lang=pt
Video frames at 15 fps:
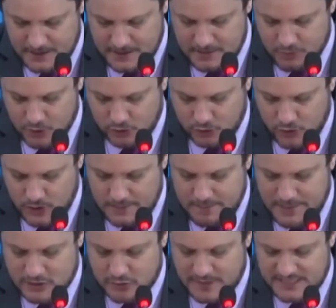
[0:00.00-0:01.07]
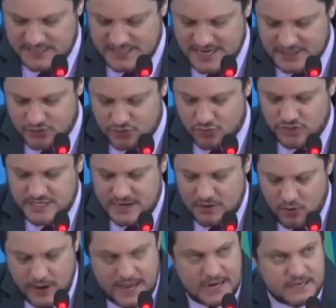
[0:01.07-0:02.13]
e motora para os pacientes com
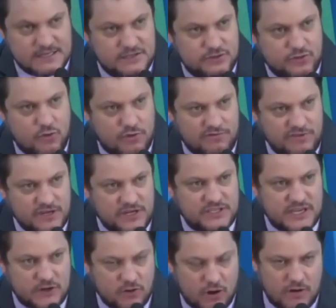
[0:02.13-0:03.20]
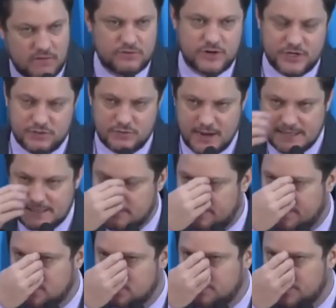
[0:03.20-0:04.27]
sequelas de Covid-19. O Jorginho do Gás
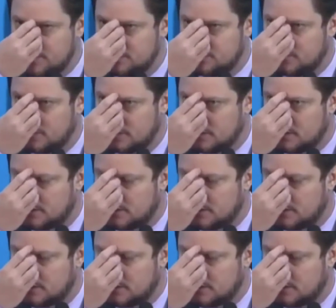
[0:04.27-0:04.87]
também fez um pedido